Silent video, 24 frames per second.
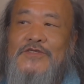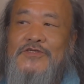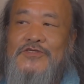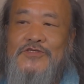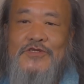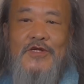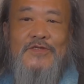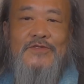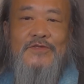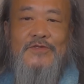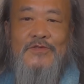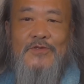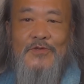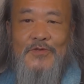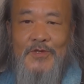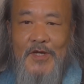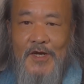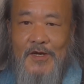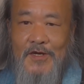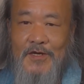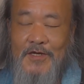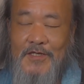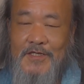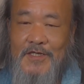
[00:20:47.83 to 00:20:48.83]
ちらっと流
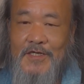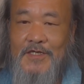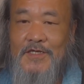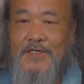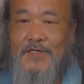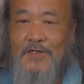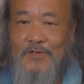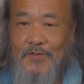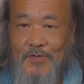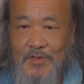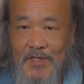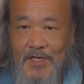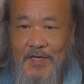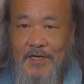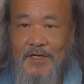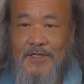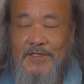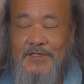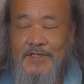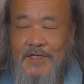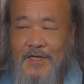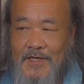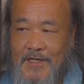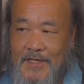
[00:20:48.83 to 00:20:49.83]
れてきた時があっ
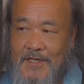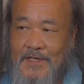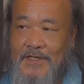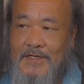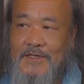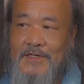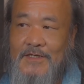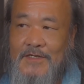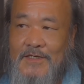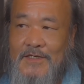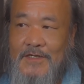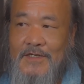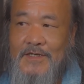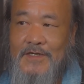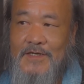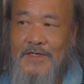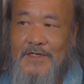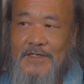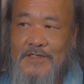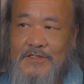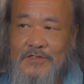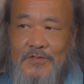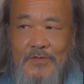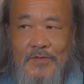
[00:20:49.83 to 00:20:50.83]
てね
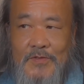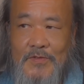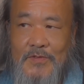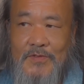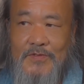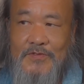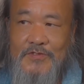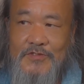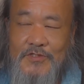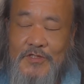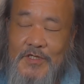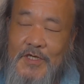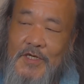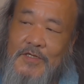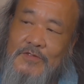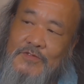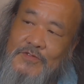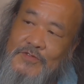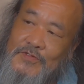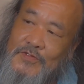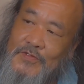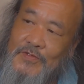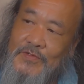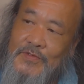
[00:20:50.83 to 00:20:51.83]
その追加
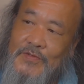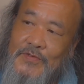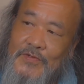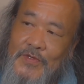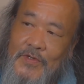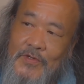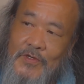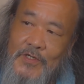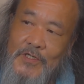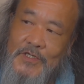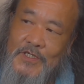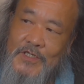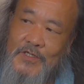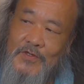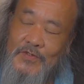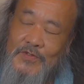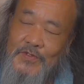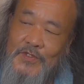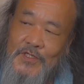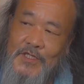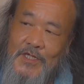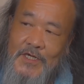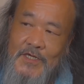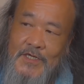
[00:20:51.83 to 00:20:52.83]
の情報は
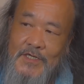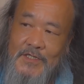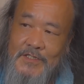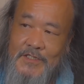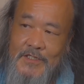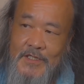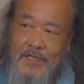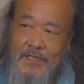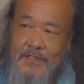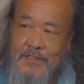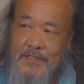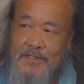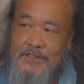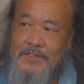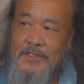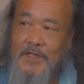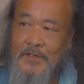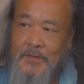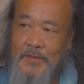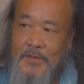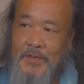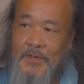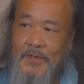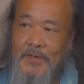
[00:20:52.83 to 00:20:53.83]
拾ってなかったんですけ
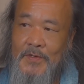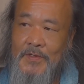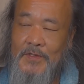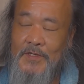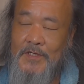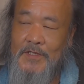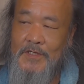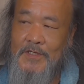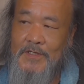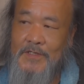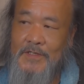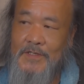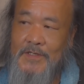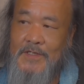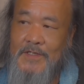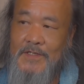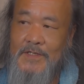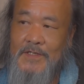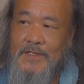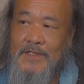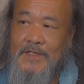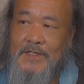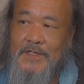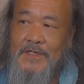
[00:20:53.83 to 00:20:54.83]
ど
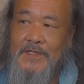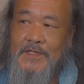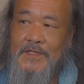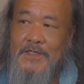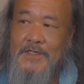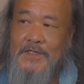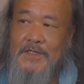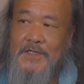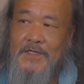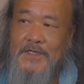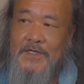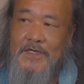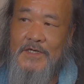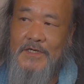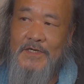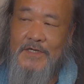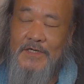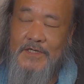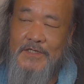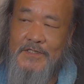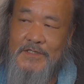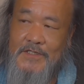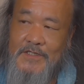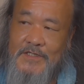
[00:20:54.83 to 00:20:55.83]
なん
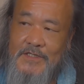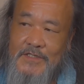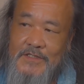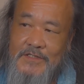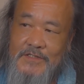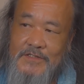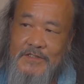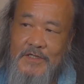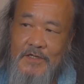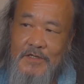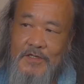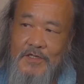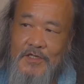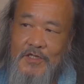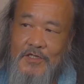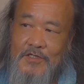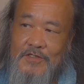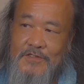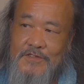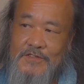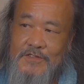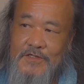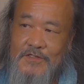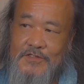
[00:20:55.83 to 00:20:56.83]
か最近
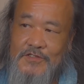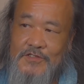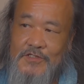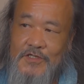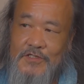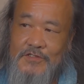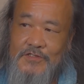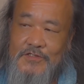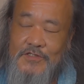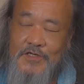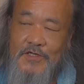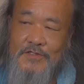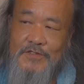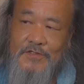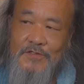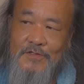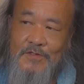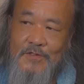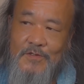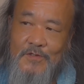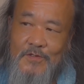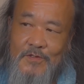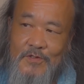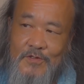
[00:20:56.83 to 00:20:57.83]
チラチラチラッ
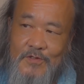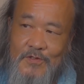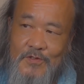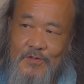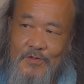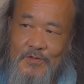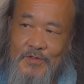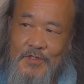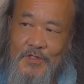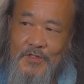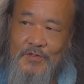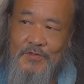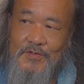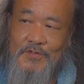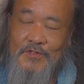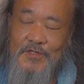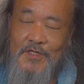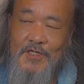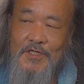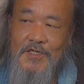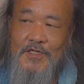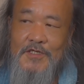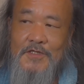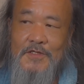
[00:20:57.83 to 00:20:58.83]
と拾っ
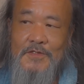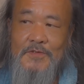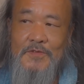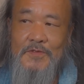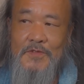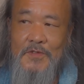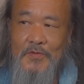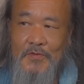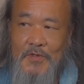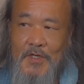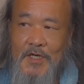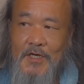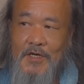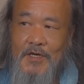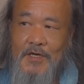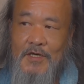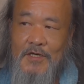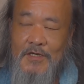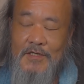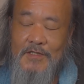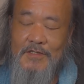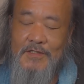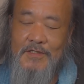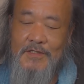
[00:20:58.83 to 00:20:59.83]
てきたので
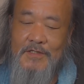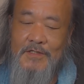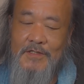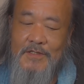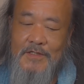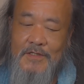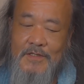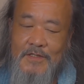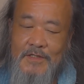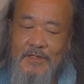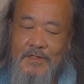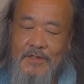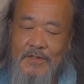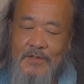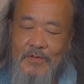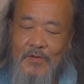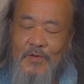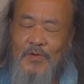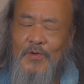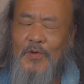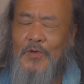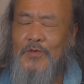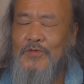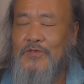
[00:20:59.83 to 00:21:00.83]
は
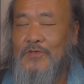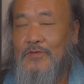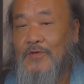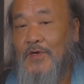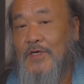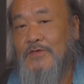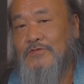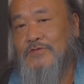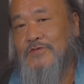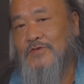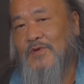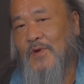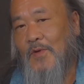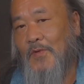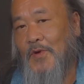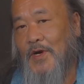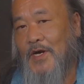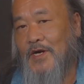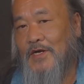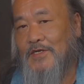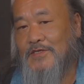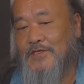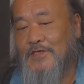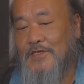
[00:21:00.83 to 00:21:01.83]
お本当が嘘か
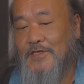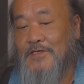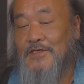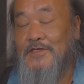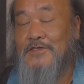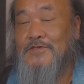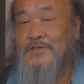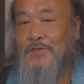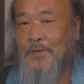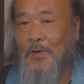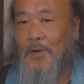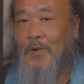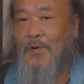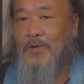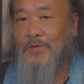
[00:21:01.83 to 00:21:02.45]
分かんないんですよ